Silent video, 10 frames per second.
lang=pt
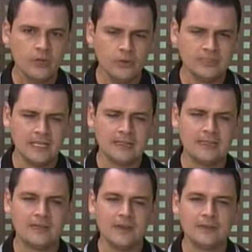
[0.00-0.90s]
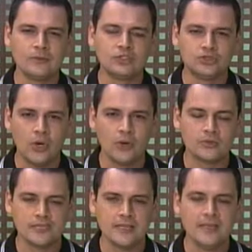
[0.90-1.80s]
Luciano, ainda falando de
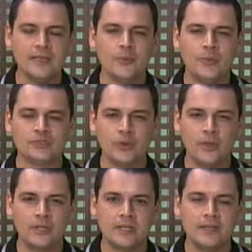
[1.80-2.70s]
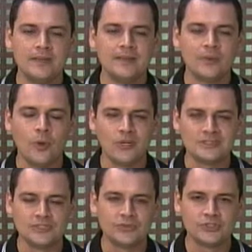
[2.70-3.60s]
jogos aí, pessoal que
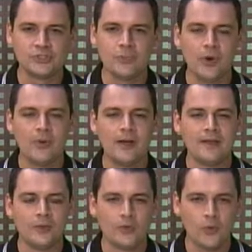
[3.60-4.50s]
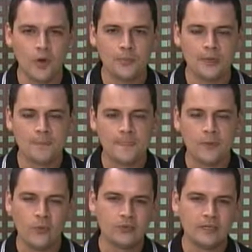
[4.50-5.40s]
gosta de futebol, a Eurocopa
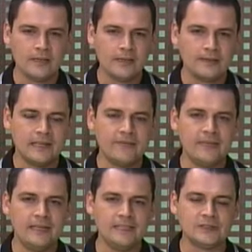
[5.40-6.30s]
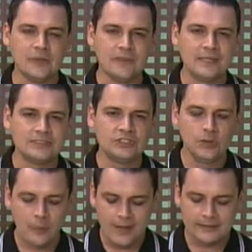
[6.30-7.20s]
ontem teve início a fase de
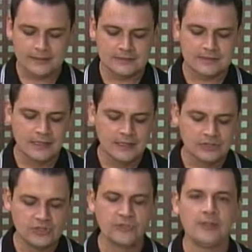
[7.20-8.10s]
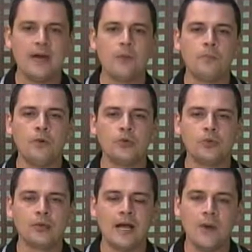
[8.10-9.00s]
quartas de final.
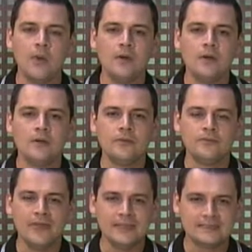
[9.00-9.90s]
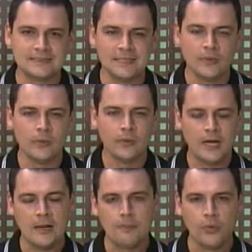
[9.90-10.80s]
Portugal venceu
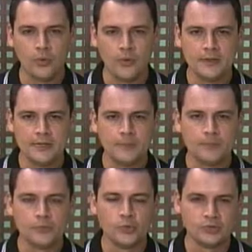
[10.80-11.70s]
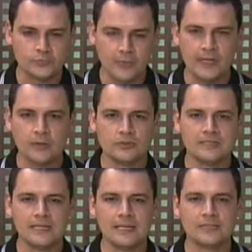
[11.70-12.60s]
a Polônia nos pênaltis,
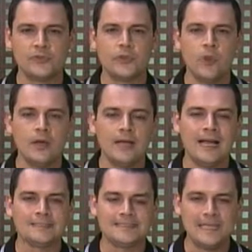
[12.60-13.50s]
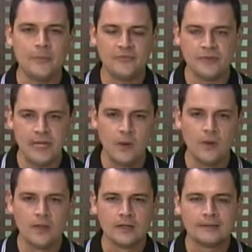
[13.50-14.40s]
se classificou à
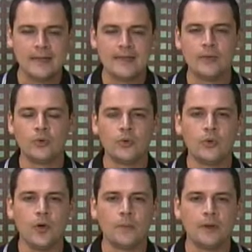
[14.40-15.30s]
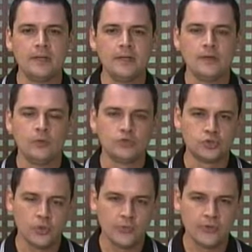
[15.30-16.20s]
semifinal da Eurocopa aí. O
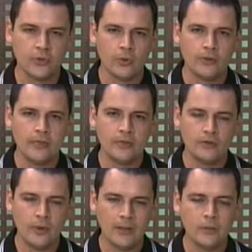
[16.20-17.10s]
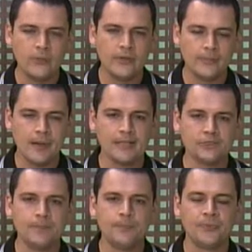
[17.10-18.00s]
jogo ficou em 1 a 1, um
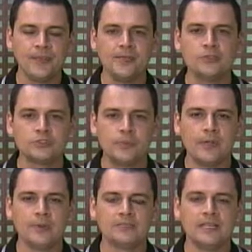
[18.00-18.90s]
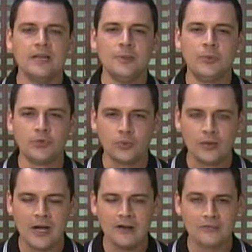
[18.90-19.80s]
empate, e aí nos pênaltis
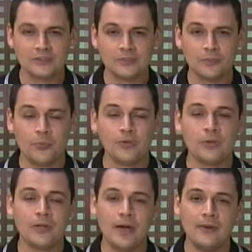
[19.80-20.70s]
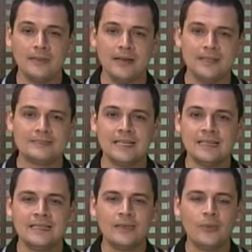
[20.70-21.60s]
Portugal avançou. Portugal, aliás,
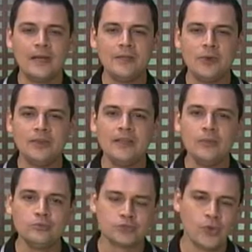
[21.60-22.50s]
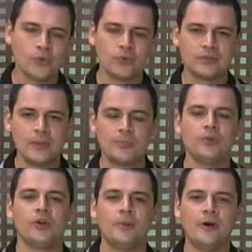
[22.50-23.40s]
que não ganhou nenhum jogo no tempo
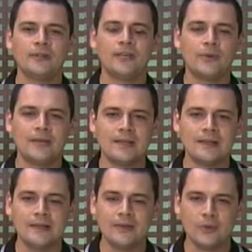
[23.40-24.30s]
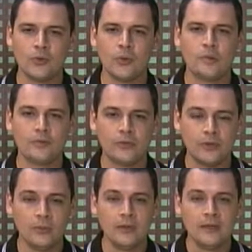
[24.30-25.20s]
normal até agora na Eurocopa.
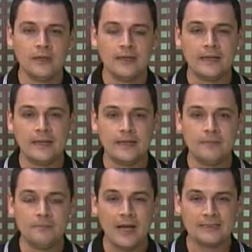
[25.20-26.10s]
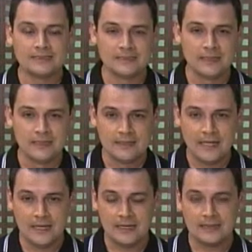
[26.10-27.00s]
Foram é, empates
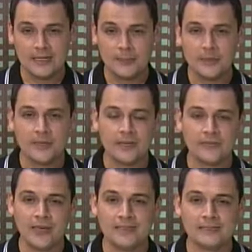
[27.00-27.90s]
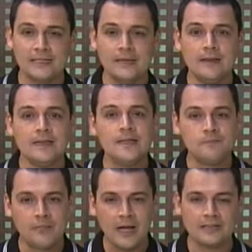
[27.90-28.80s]
na, na primeira fase
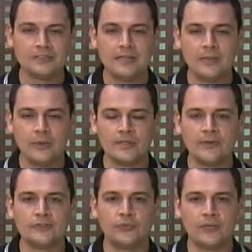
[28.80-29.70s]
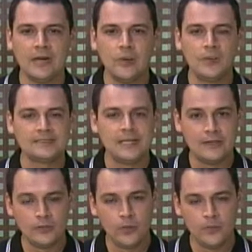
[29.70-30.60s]
empate aí na oitava de final, mas
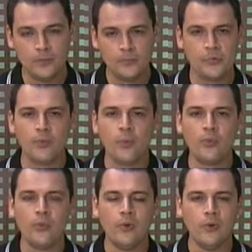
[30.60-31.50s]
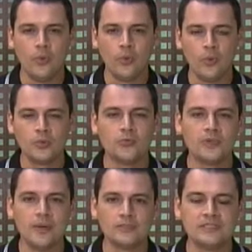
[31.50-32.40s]
ganhou com um gol no
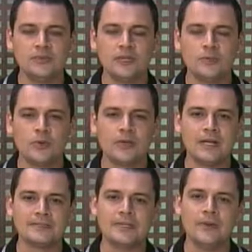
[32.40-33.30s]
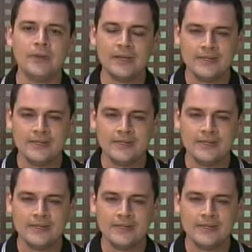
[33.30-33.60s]
finalzinho da prorrogação.